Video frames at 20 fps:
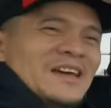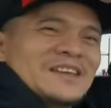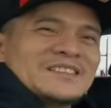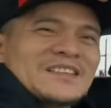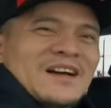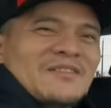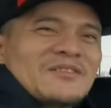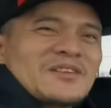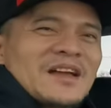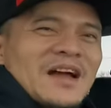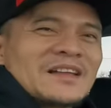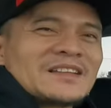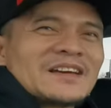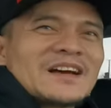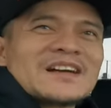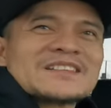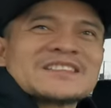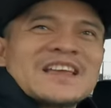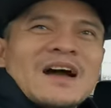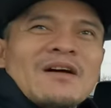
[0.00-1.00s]
Ay sabi nga
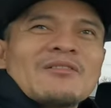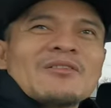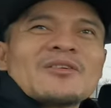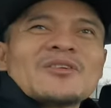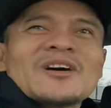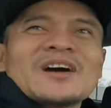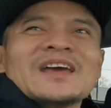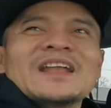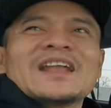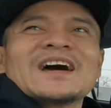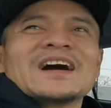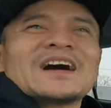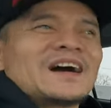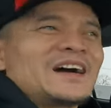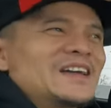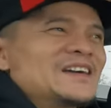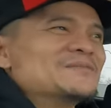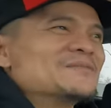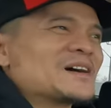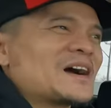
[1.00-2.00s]
ng asawa ko, kailan ka
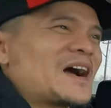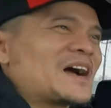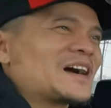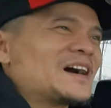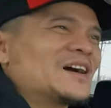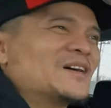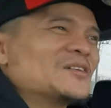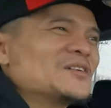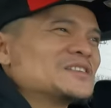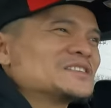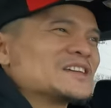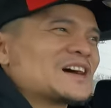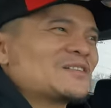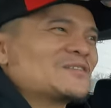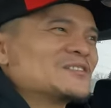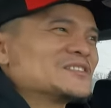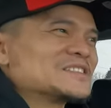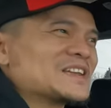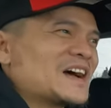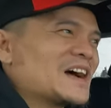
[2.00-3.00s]
kaya makakauwi,
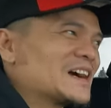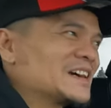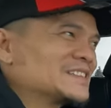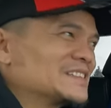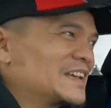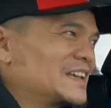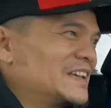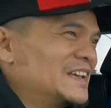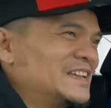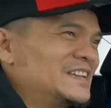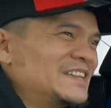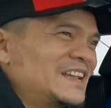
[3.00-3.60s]
sabi sa akin eh.